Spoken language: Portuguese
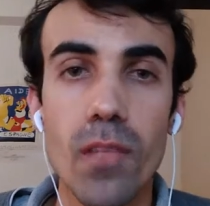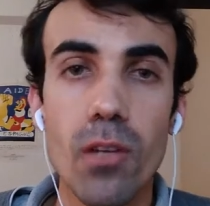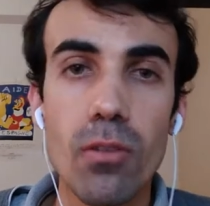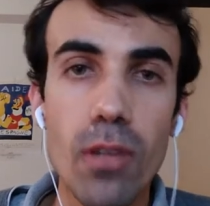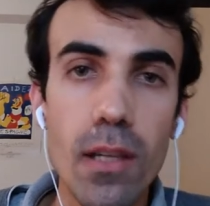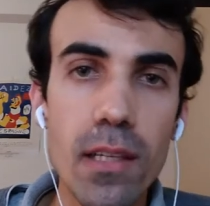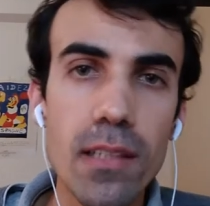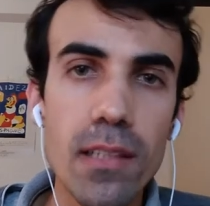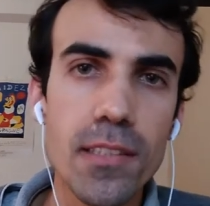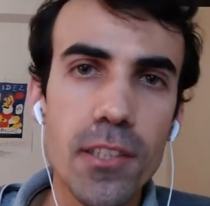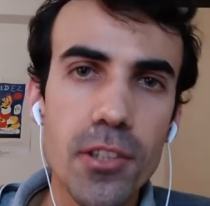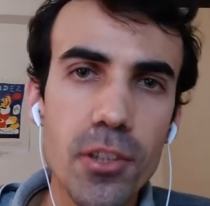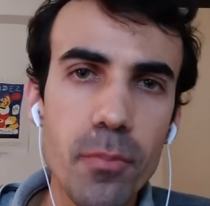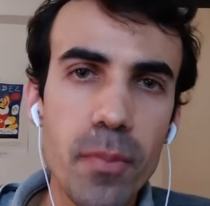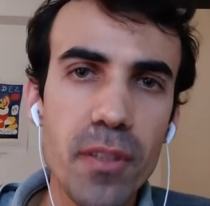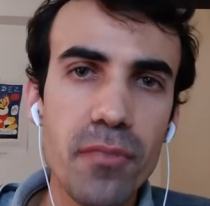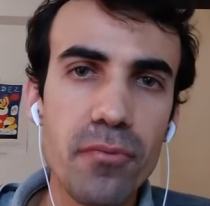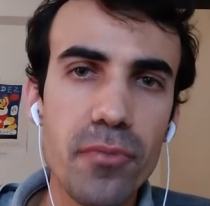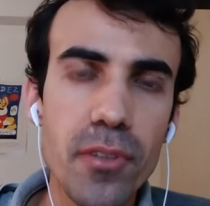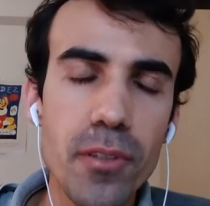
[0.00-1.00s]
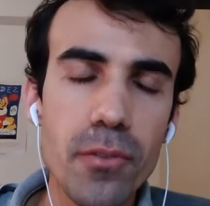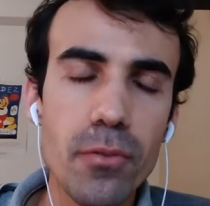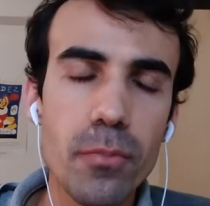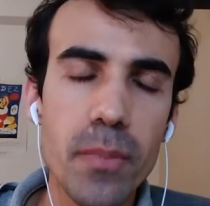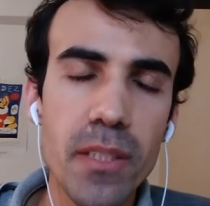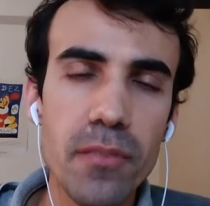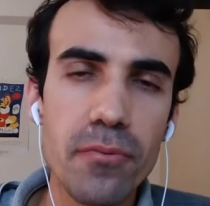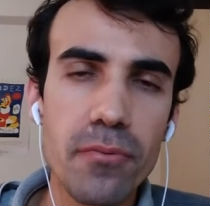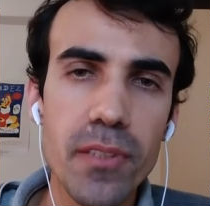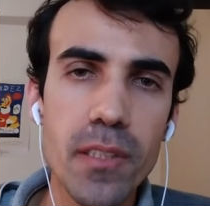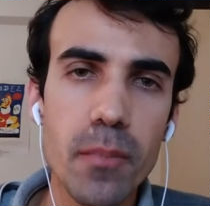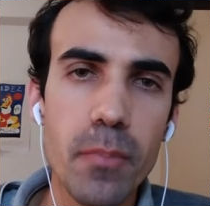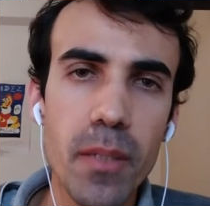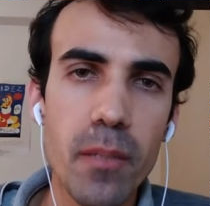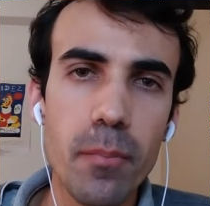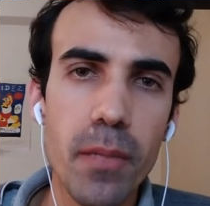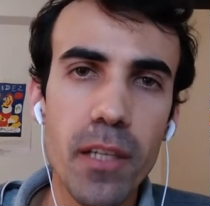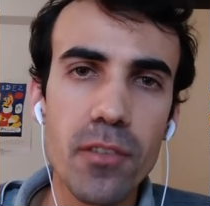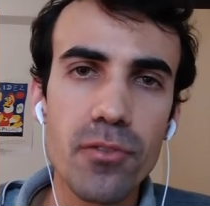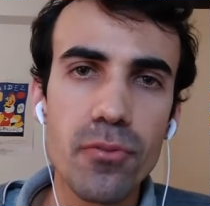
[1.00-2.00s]
Olá, seja bem-vindo, bem-vinda para
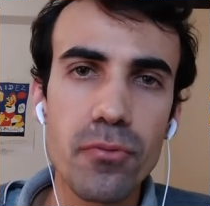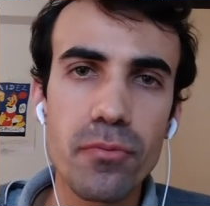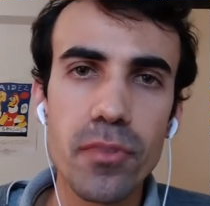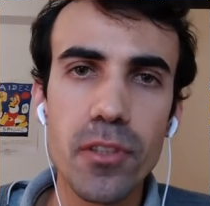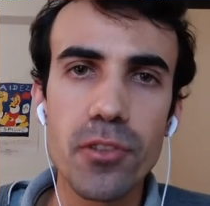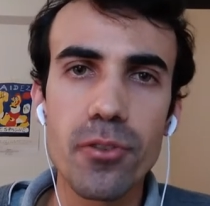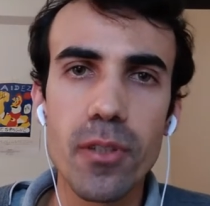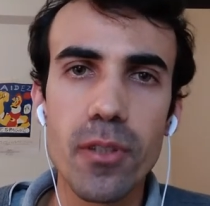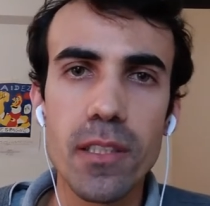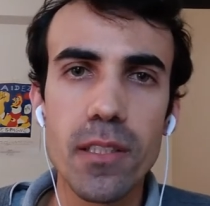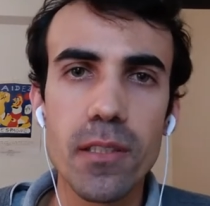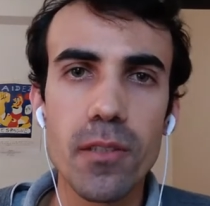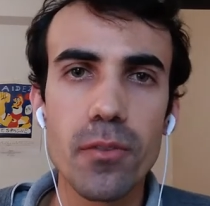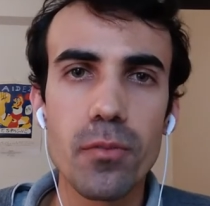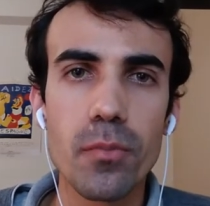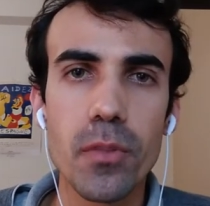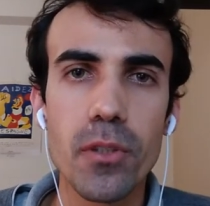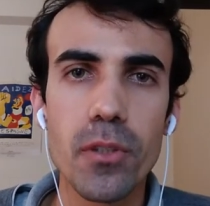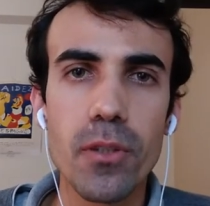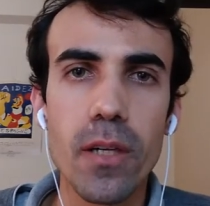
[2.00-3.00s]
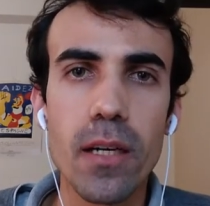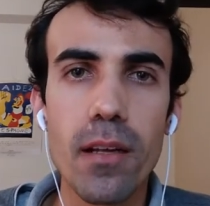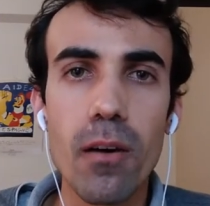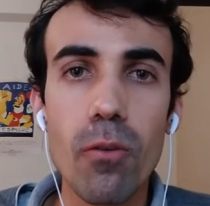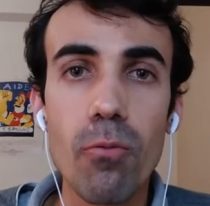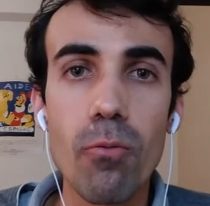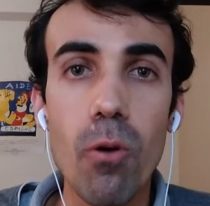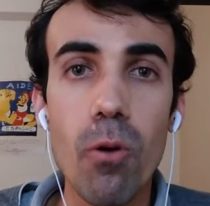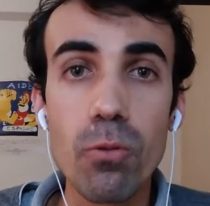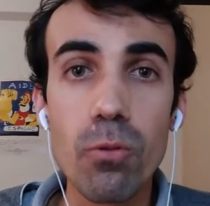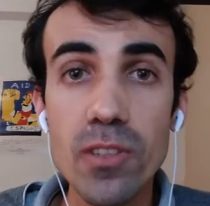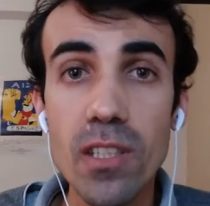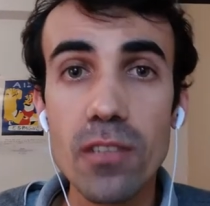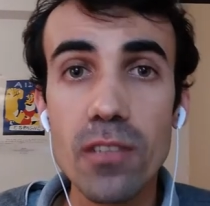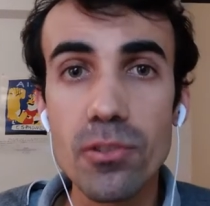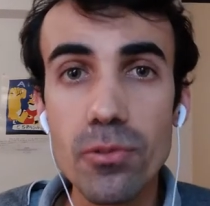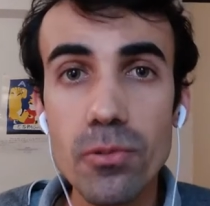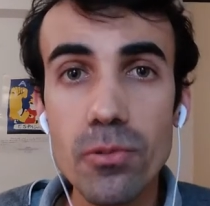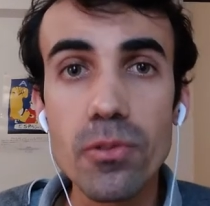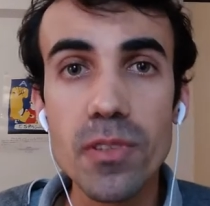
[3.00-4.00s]
mais um vídeo aqui no meu canal com alguns
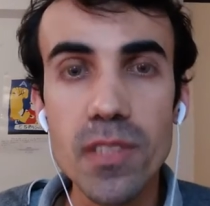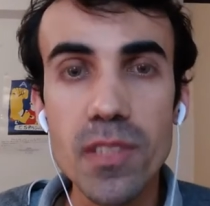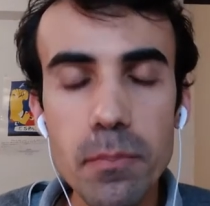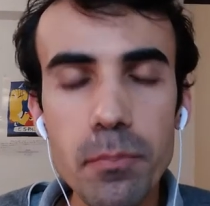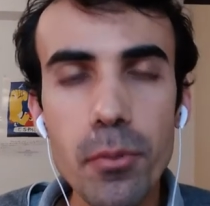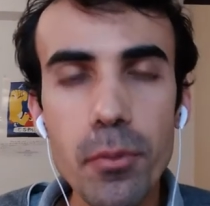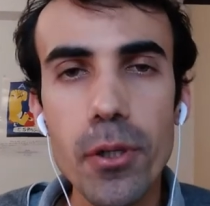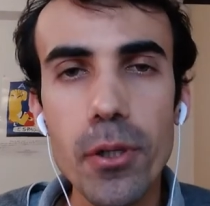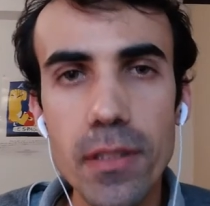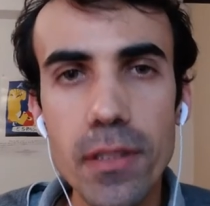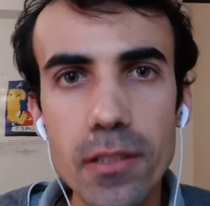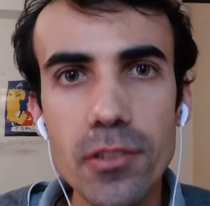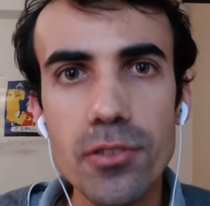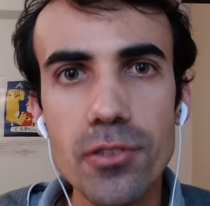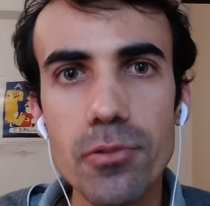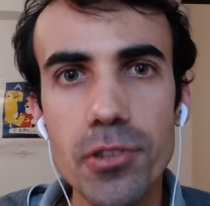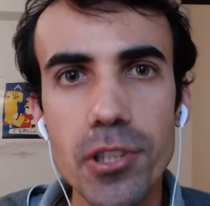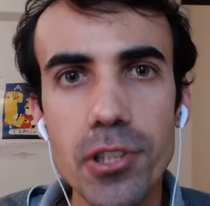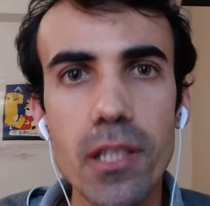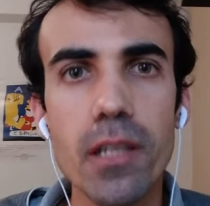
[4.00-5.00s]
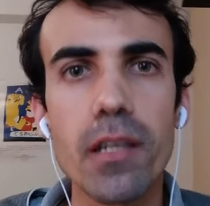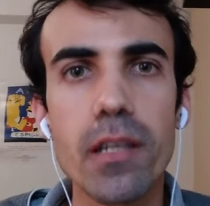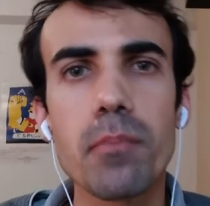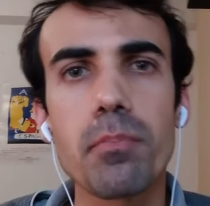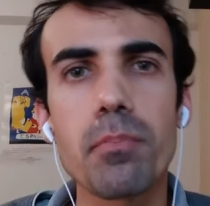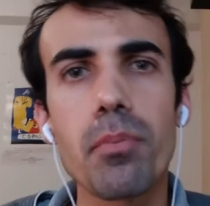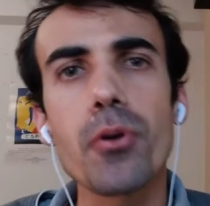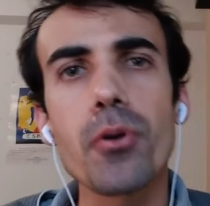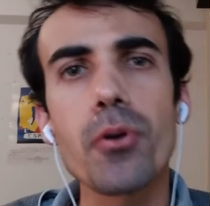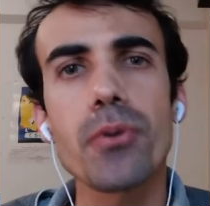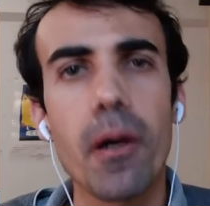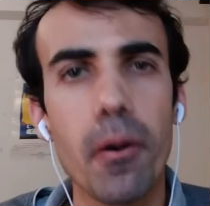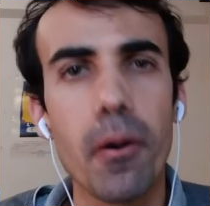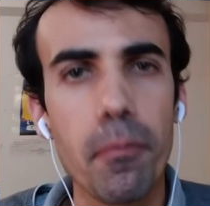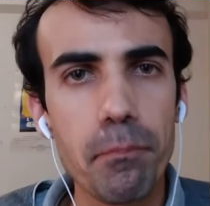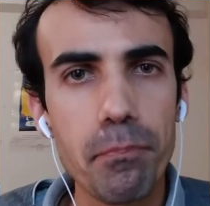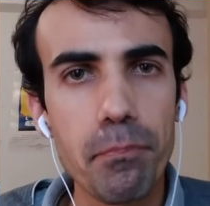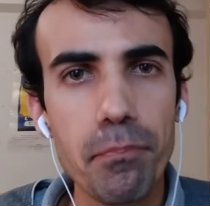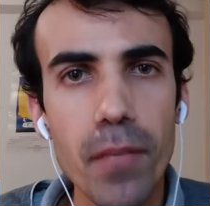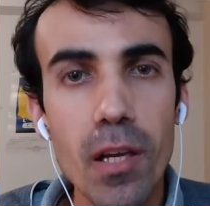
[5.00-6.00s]
assuntos importantes do dia em
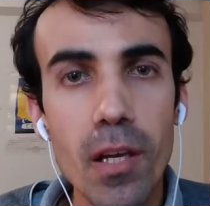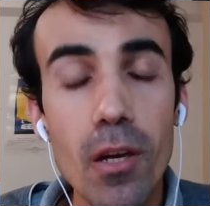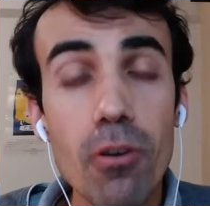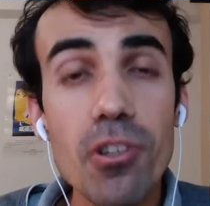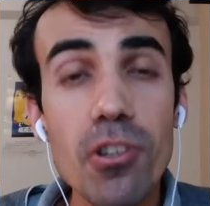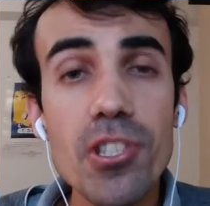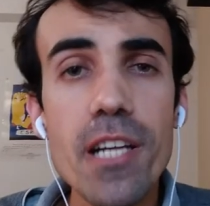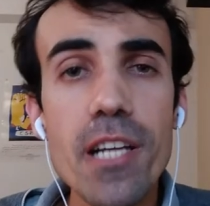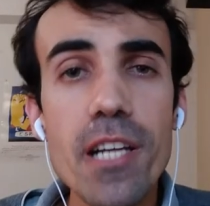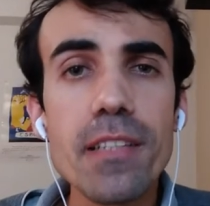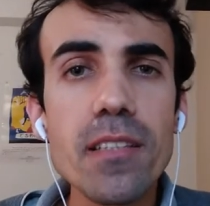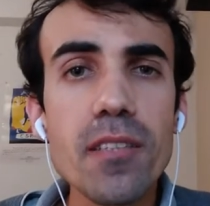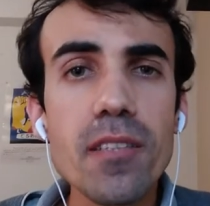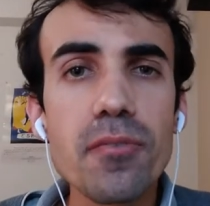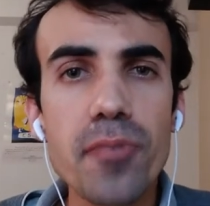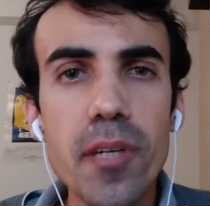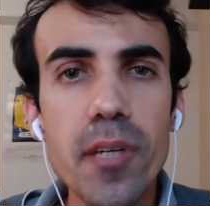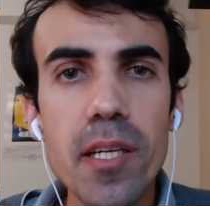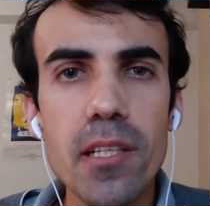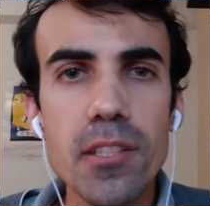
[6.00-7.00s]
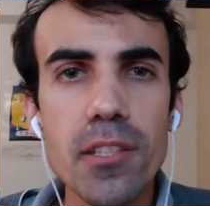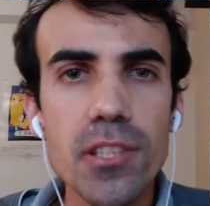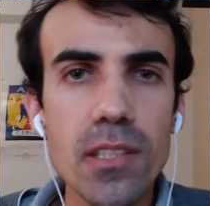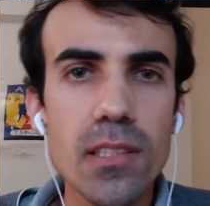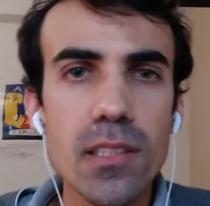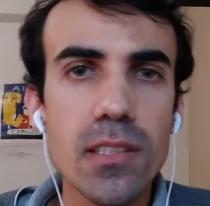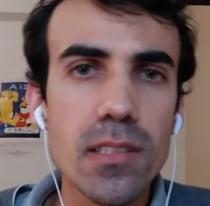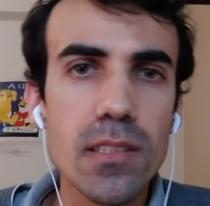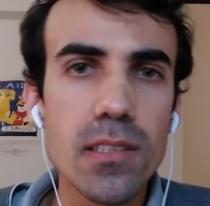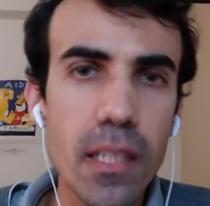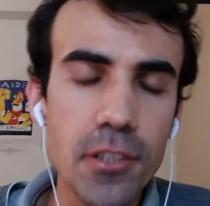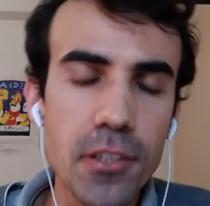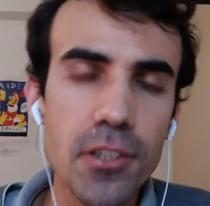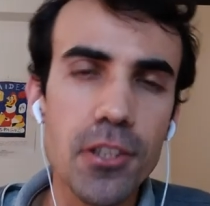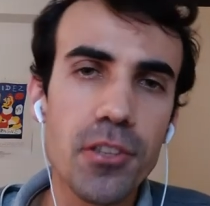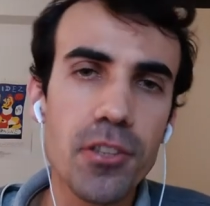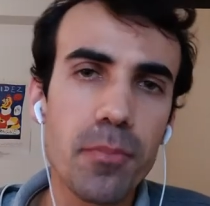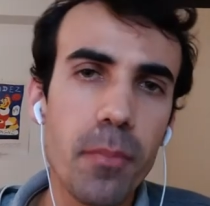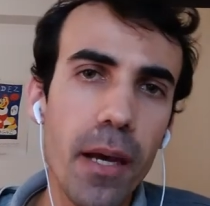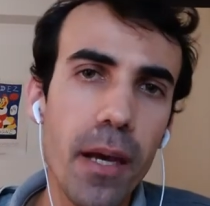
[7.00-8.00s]
Portugal. Hoje é quinta-feira, dia 7
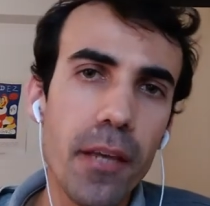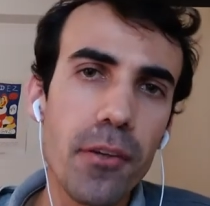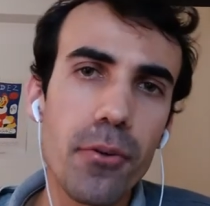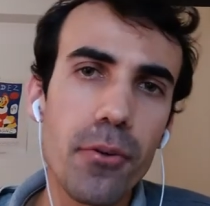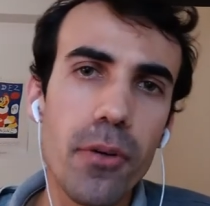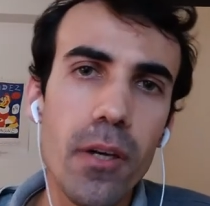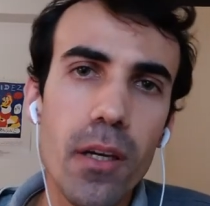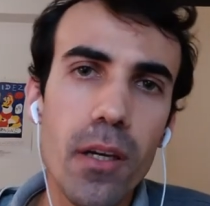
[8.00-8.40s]
de maio.